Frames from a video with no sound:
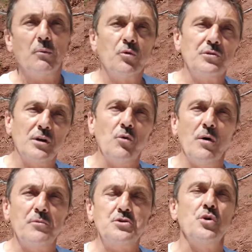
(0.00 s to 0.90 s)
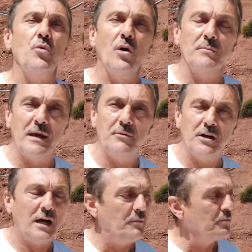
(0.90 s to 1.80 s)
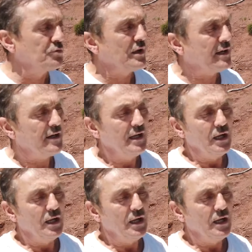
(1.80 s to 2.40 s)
Bunların ömrü çok olmayabilir ama bunlar